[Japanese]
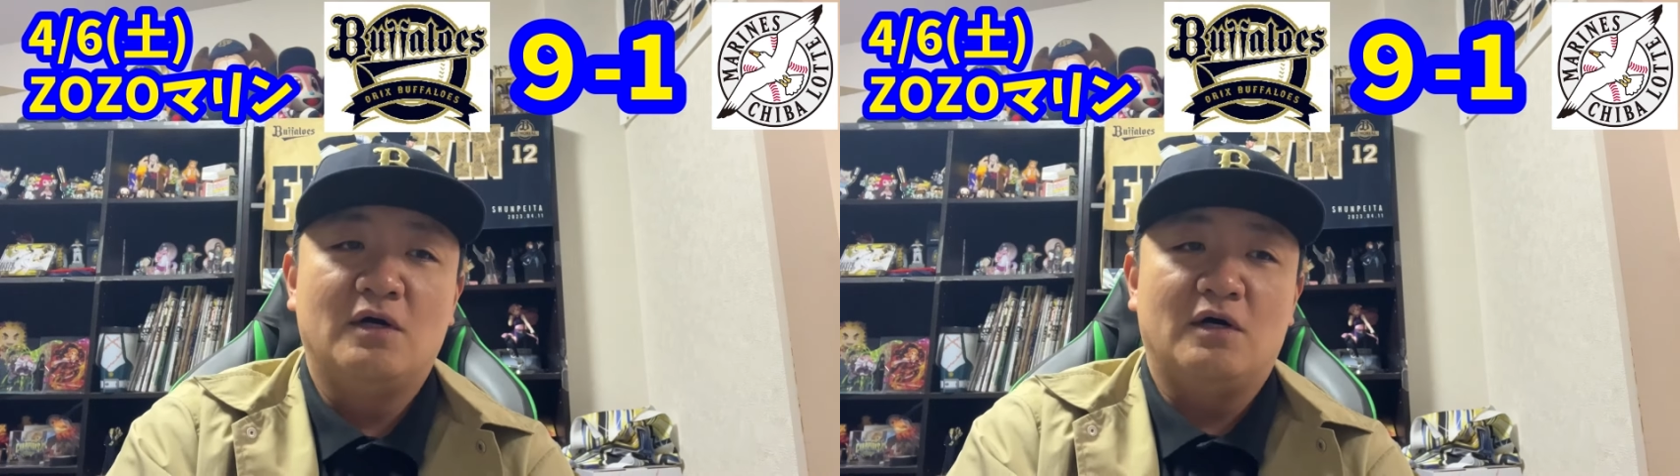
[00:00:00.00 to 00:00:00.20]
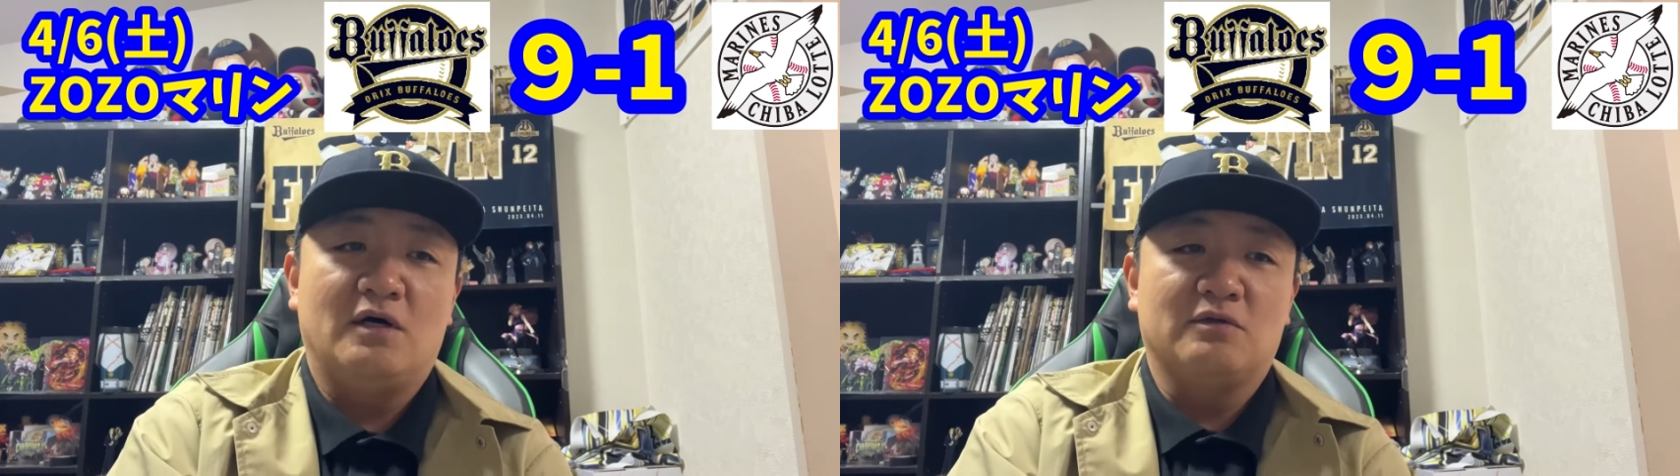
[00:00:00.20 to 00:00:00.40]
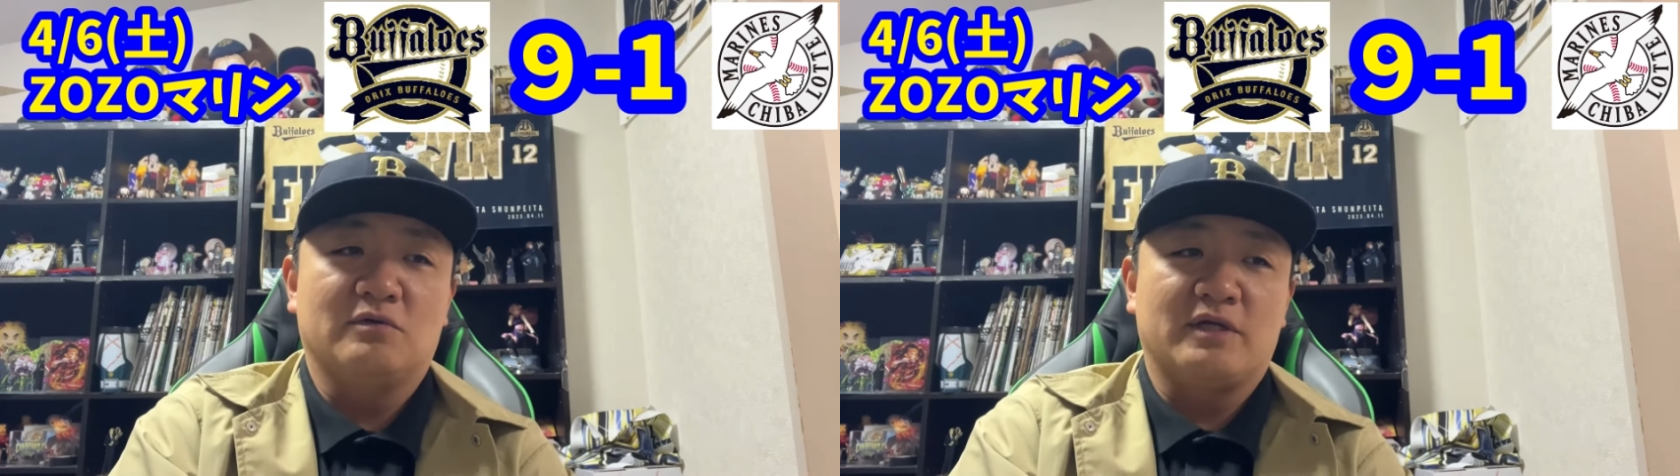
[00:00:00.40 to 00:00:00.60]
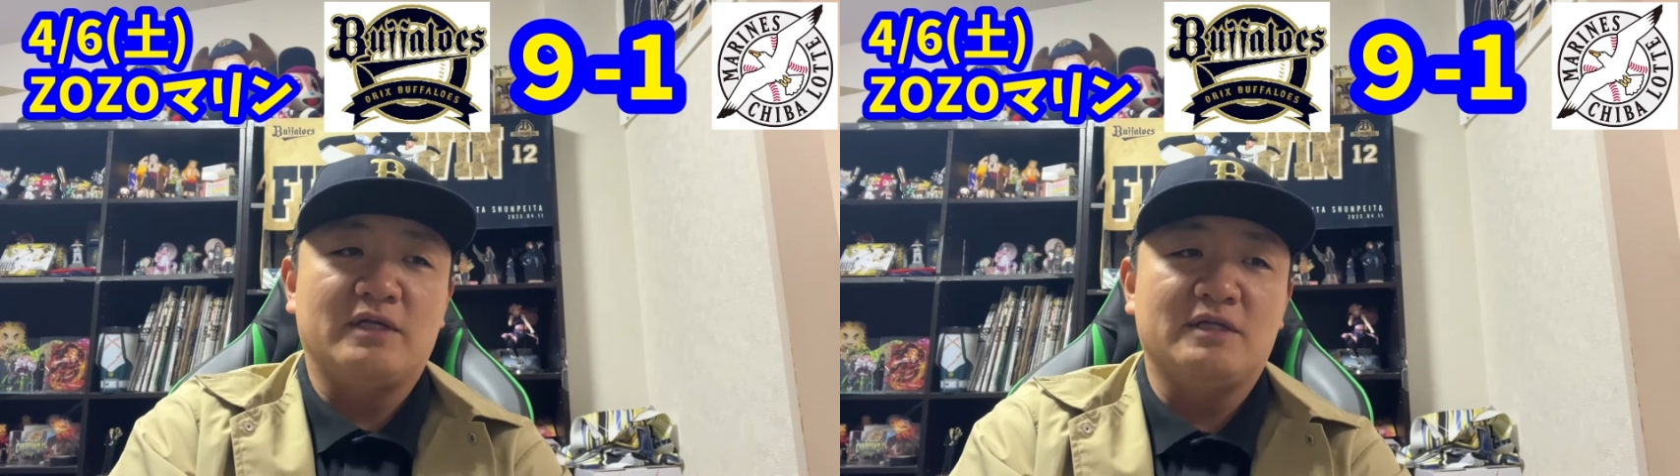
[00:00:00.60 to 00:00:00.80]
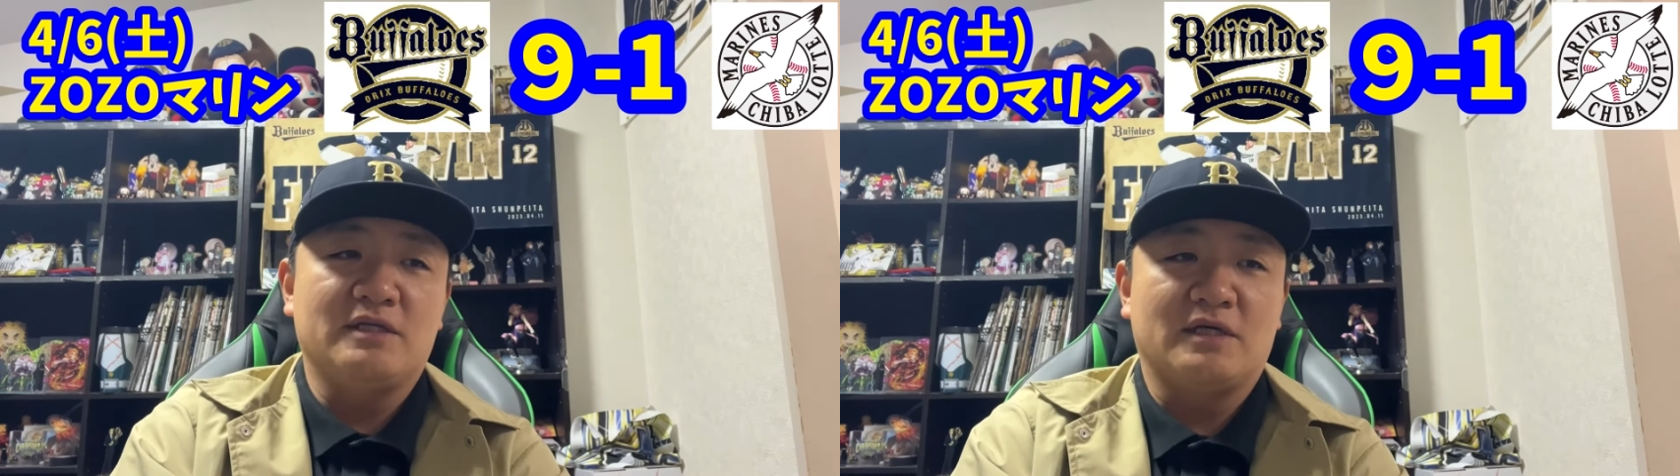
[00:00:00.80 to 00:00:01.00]
あの、
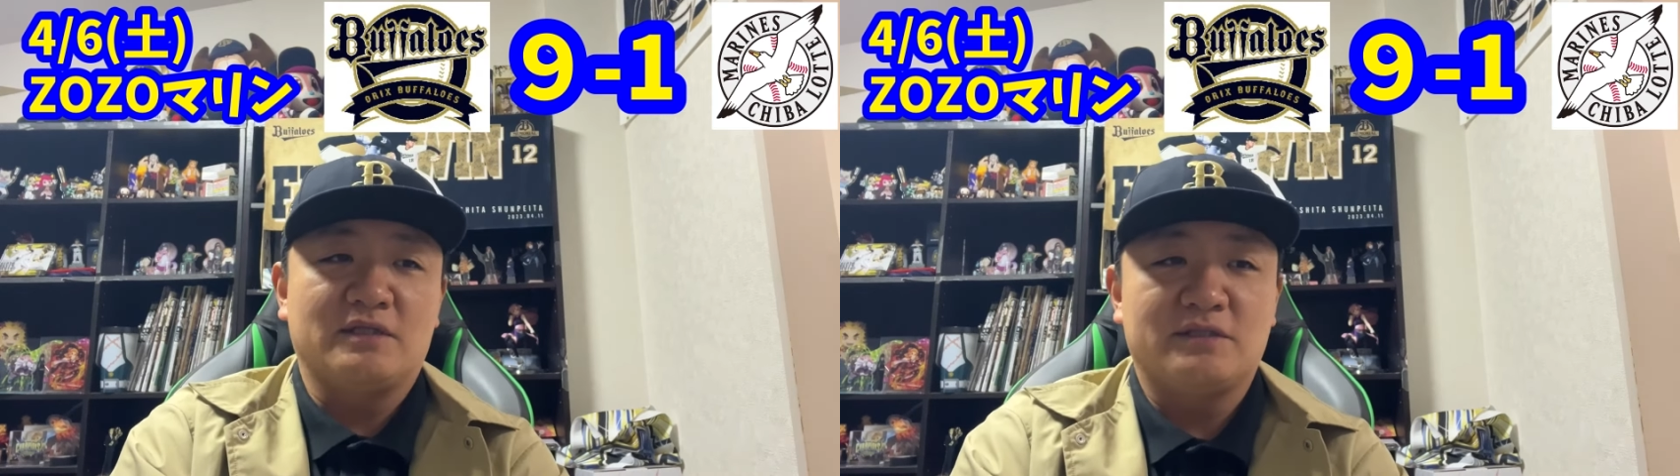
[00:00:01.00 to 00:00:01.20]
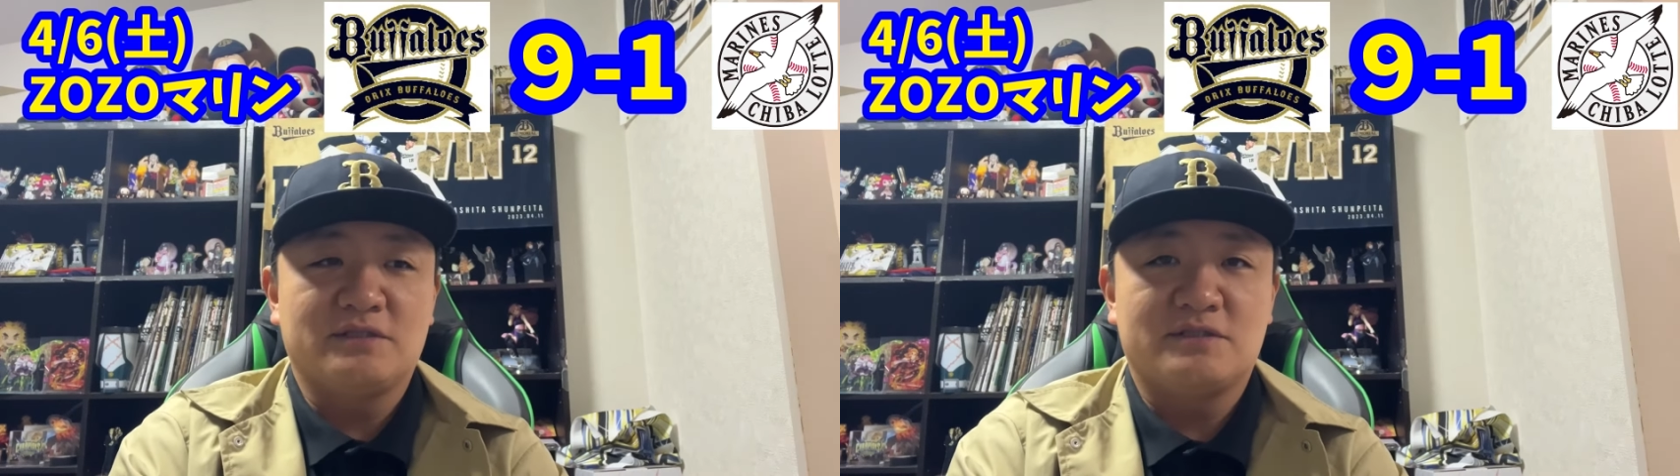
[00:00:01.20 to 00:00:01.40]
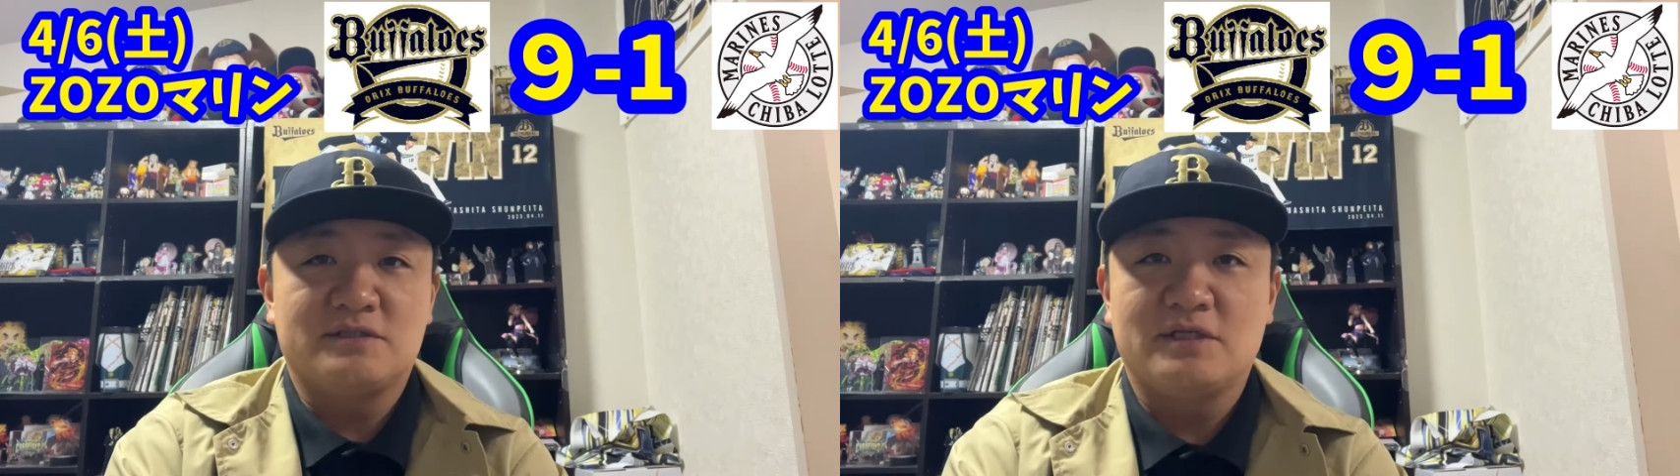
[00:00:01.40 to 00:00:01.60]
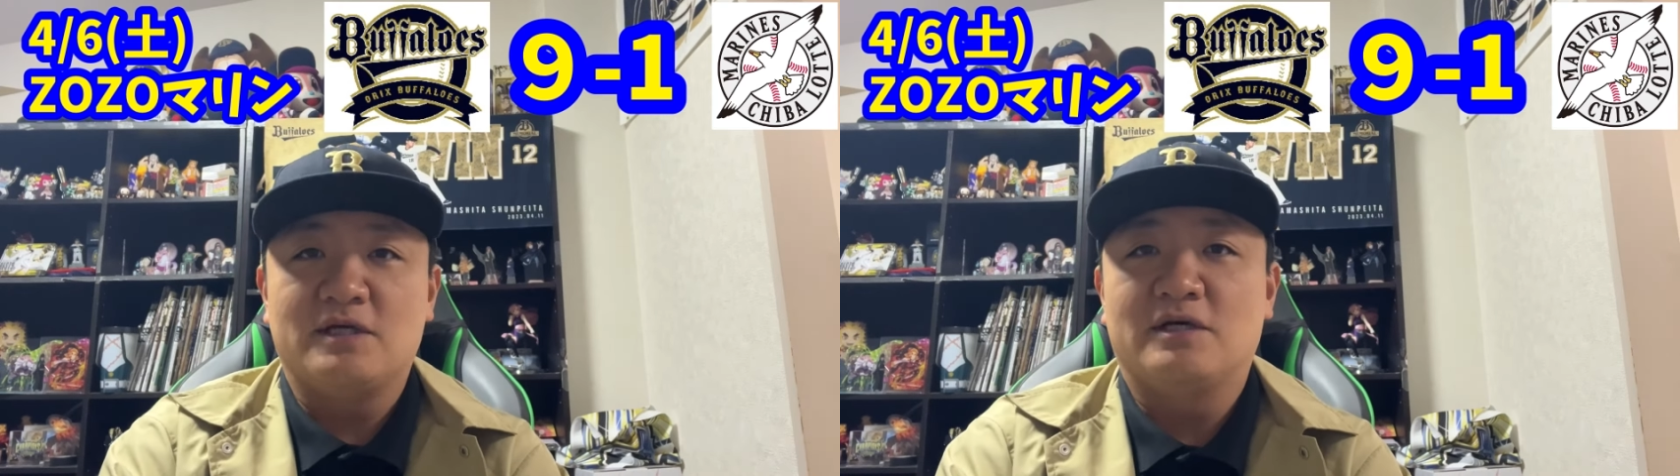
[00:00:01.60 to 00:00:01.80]
連打でですね、